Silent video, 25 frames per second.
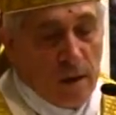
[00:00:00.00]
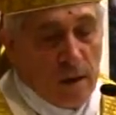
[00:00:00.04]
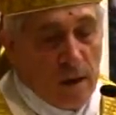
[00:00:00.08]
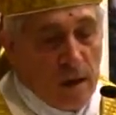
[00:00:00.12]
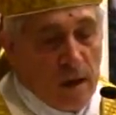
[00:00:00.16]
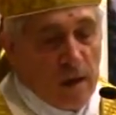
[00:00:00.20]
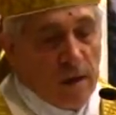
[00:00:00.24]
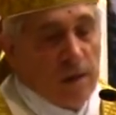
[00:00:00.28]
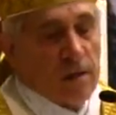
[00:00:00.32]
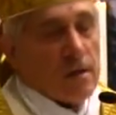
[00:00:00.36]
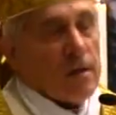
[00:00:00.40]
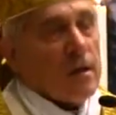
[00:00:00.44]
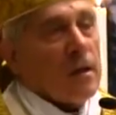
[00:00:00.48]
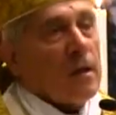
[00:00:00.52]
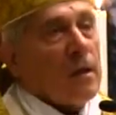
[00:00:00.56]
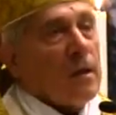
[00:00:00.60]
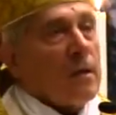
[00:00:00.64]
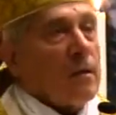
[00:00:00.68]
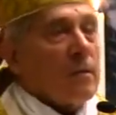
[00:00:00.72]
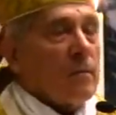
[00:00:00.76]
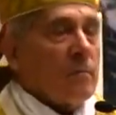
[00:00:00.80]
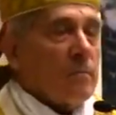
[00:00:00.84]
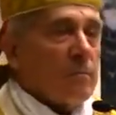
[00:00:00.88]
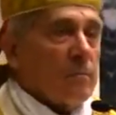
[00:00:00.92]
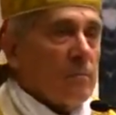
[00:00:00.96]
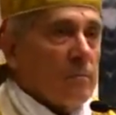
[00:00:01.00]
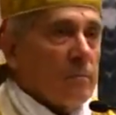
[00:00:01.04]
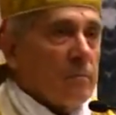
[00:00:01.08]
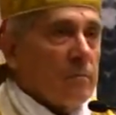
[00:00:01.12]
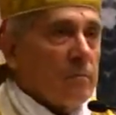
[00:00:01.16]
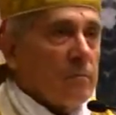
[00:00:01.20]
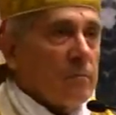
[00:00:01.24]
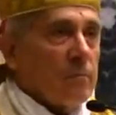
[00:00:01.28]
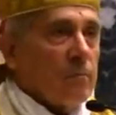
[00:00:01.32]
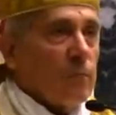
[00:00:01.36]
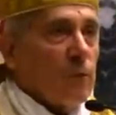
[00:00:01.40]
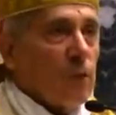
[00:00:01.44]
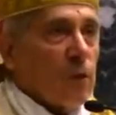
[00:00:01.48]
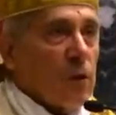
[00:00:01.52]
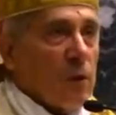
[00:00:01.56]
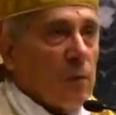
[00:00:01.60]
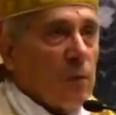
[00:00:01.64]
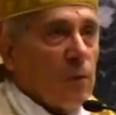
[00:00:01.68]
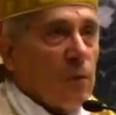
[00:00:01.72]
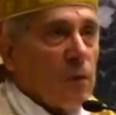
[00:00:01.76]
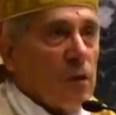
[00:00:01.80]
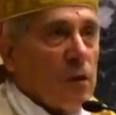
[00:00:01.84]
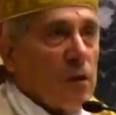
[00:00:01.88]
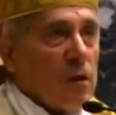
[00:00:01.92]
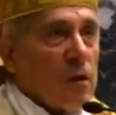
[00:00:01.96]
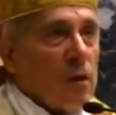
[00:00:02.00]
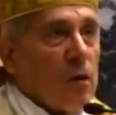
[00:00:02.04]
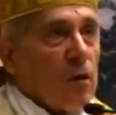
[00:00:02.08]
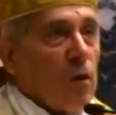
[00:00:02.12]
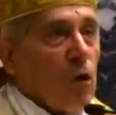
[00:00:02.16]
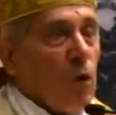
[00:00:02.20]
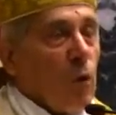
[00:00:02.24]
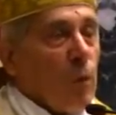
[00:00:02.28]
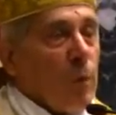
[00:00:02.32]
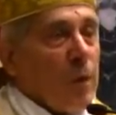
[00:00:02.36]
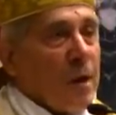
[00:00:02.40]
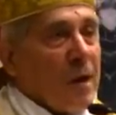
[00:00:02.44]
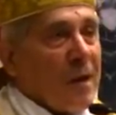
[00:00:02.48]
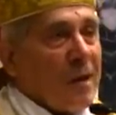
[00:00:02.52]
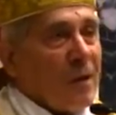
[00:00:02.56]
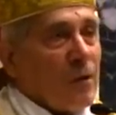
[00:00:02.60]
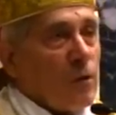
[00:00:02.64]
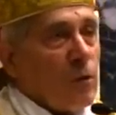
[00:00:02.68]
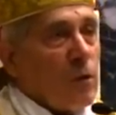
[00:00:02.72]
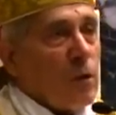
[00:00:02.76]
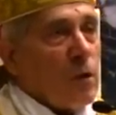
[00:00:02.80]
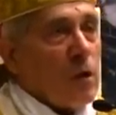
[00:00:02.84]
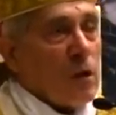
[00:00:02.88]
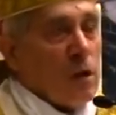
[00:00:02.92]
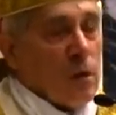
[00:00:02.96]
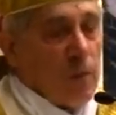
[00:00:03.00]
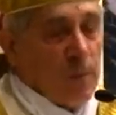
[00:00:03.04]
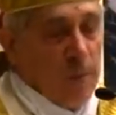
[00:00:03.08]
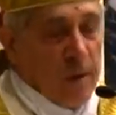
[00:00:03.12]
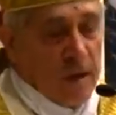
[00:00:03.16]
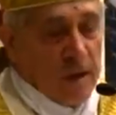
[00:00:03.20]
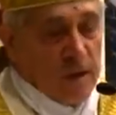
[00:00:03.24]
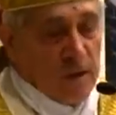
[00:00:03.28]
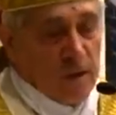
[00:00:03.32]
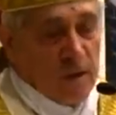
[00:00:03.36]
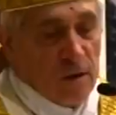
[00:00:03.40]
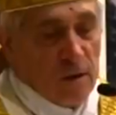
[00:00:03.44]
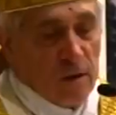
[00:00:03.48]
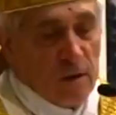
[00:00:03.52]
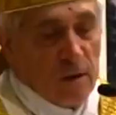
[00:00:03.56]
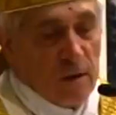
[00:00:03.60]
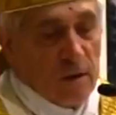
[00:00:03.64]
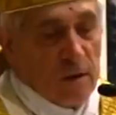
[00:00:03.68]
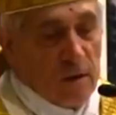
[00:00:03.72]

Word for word: essere potremmo dire, operatori di pace